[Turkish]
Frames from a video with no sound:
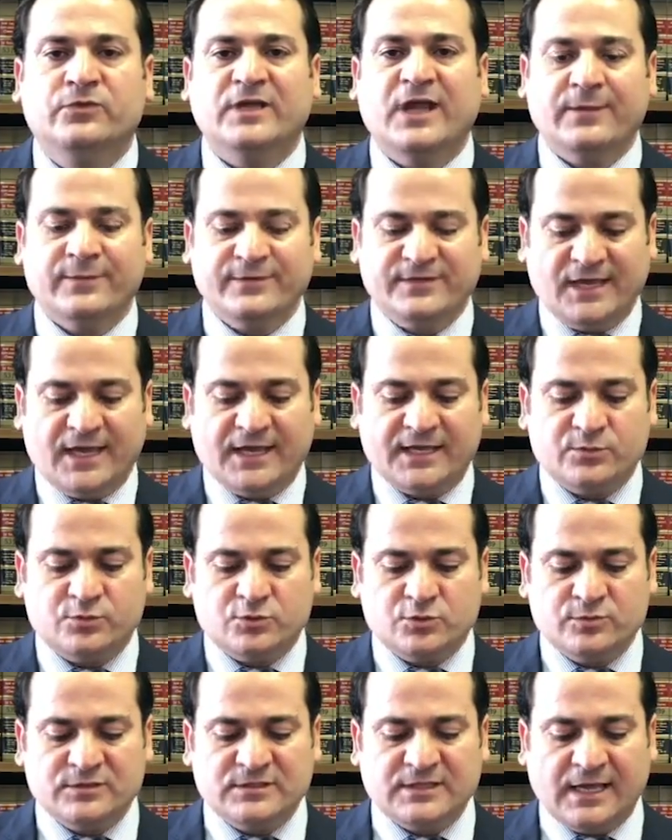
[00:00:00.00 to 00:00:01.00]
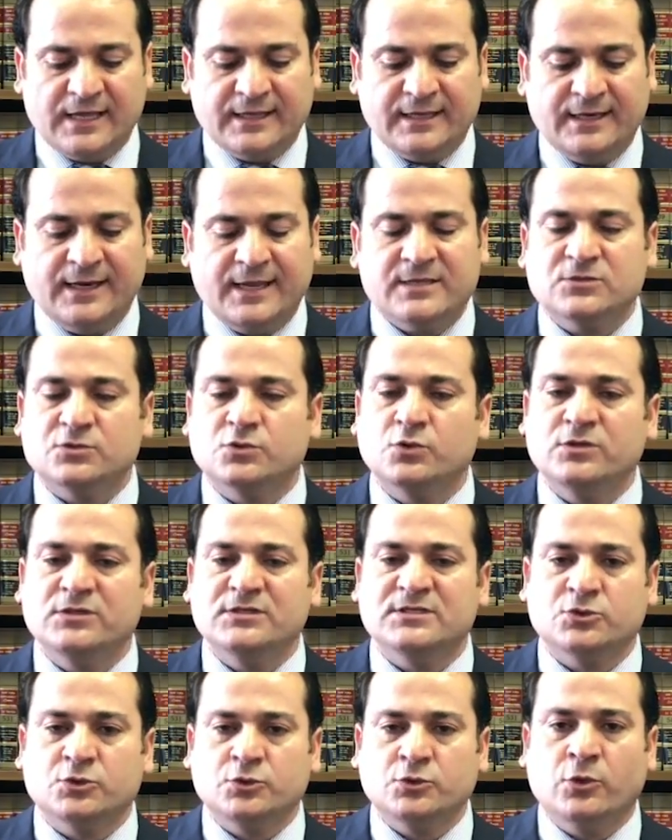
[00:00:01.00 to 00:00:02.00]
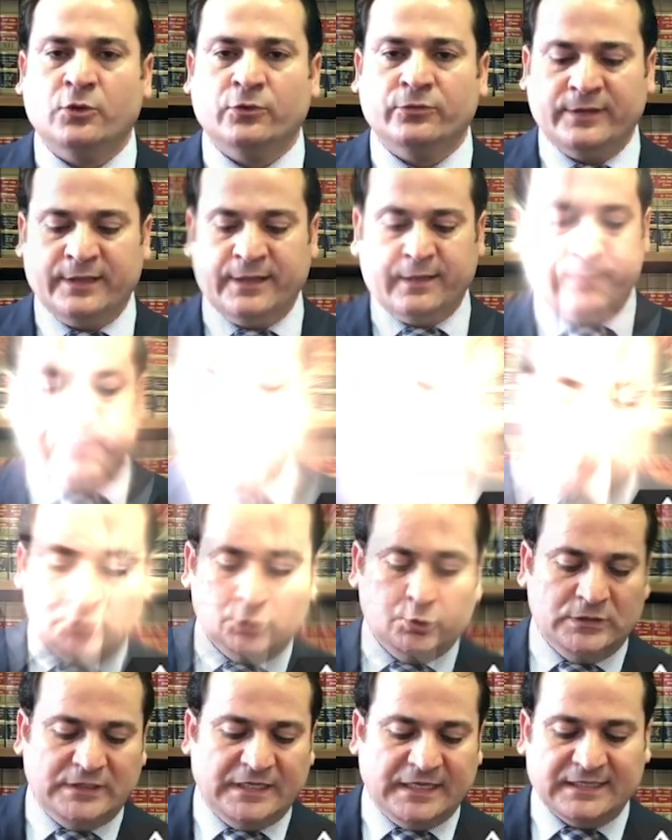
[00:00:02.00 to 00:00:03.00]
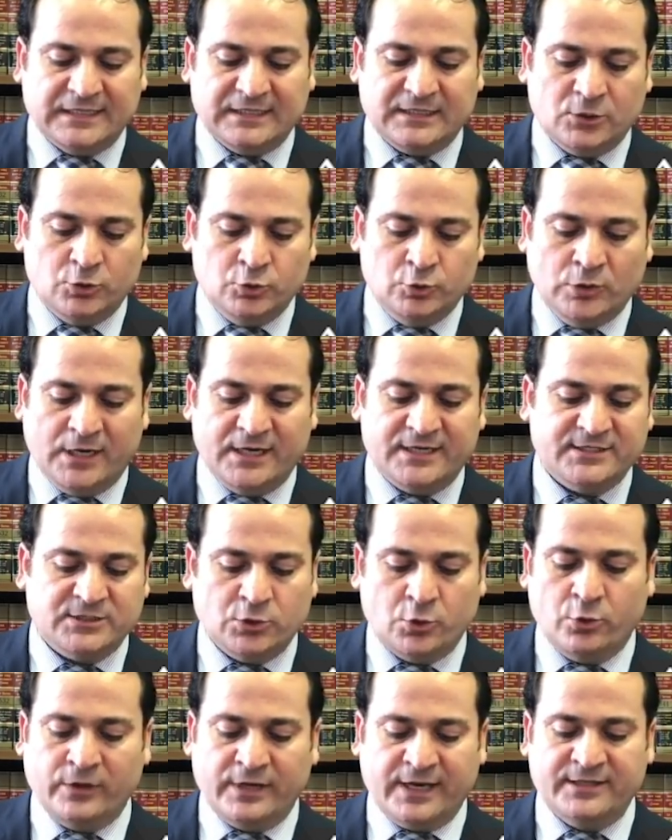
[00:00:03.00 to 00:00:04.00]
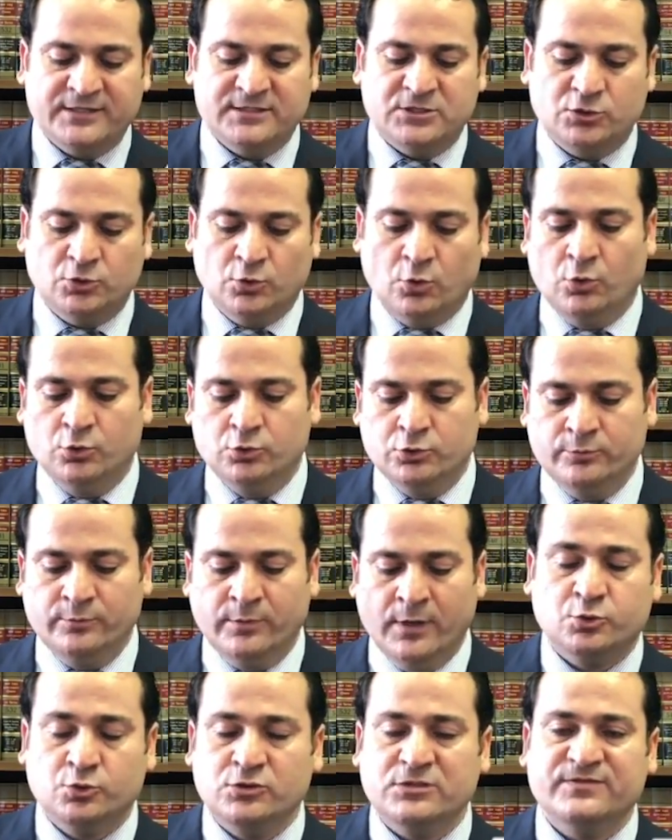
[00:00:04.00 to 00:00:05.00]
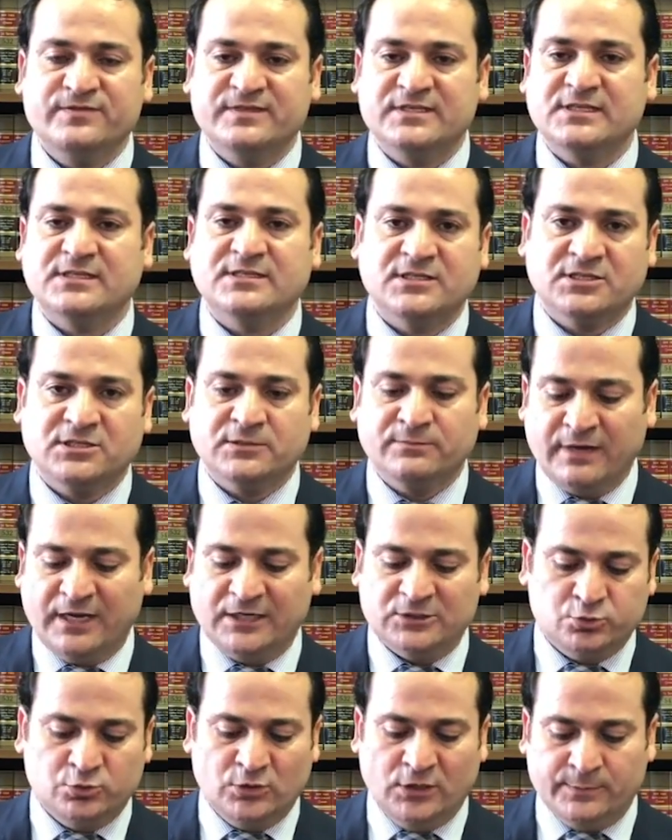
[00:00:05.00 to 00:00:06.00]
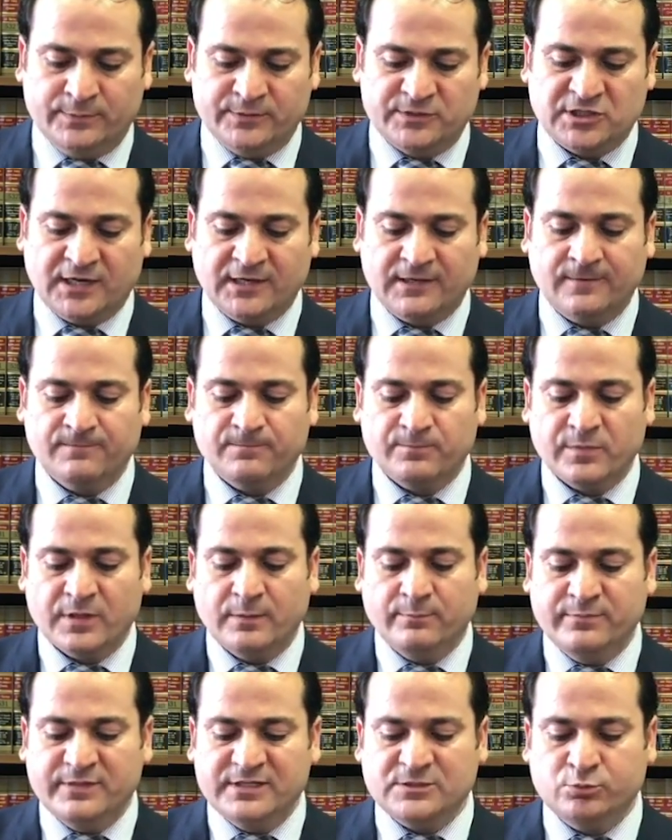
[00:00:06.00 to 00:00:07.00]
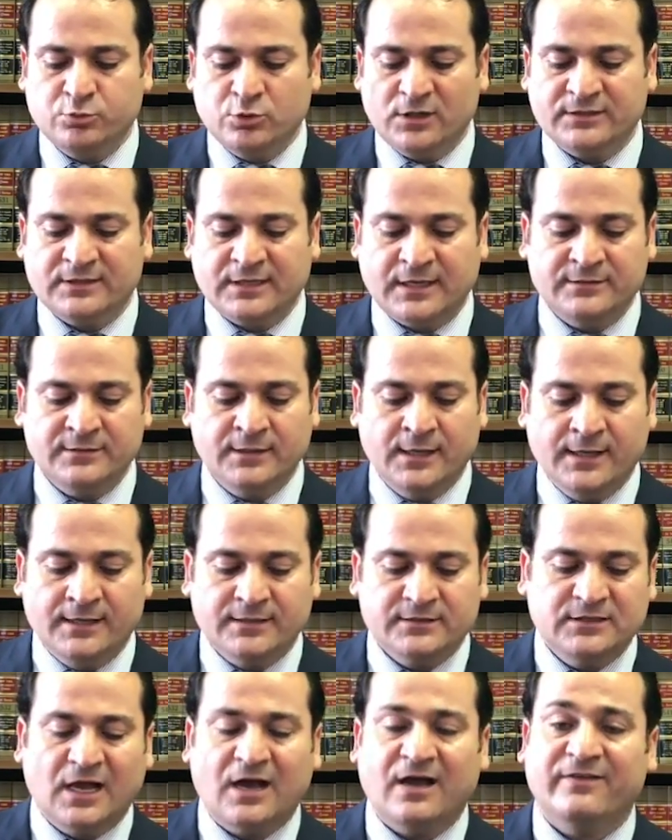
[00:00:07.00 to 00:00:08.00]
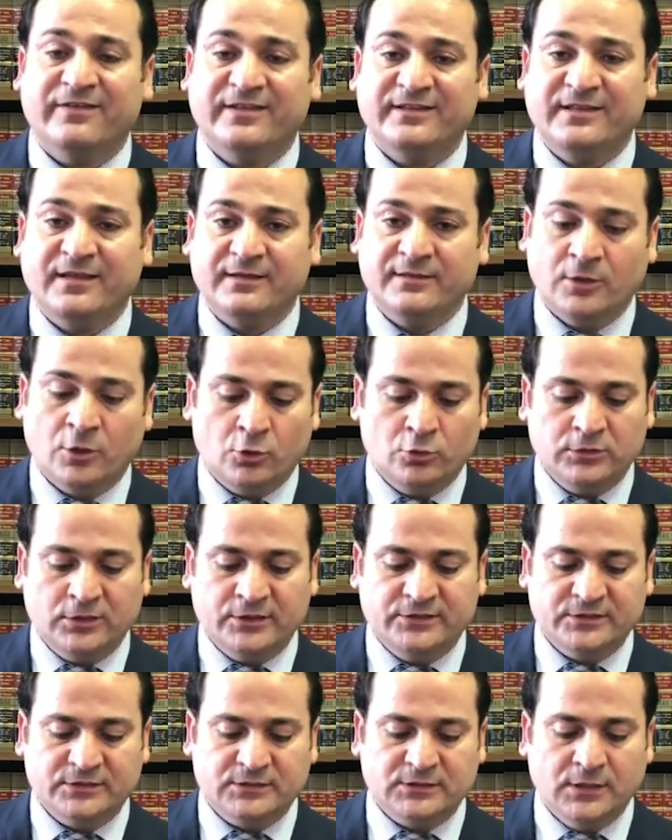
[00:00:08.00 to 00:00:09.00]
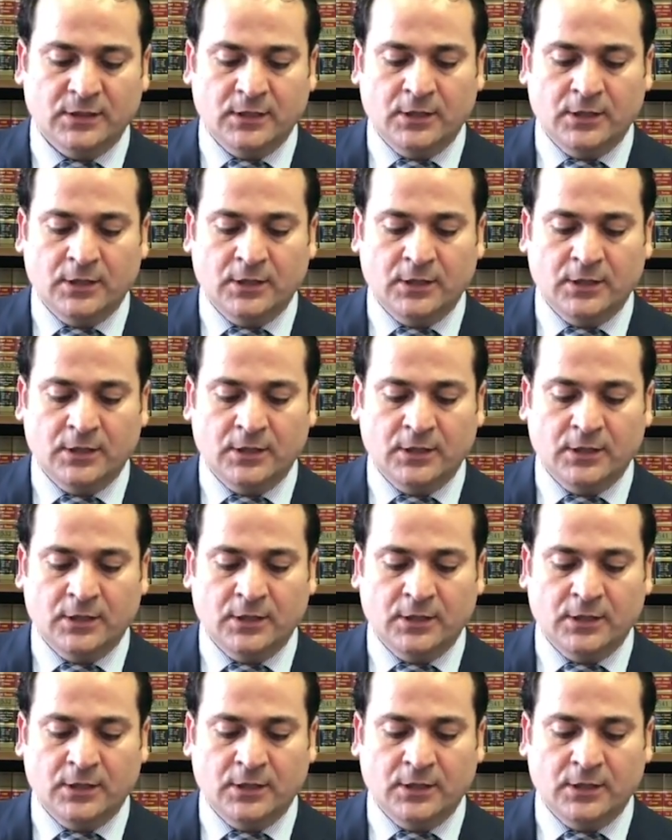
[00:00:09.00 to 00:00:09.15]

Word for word: Diğer bir takipçimizden gelen soru ise şu yönde. Türkiye'deki üniversite öğrencisi oğlum turist vizesi için başvuru yapacak. Biz buradan davetiye de yolladık.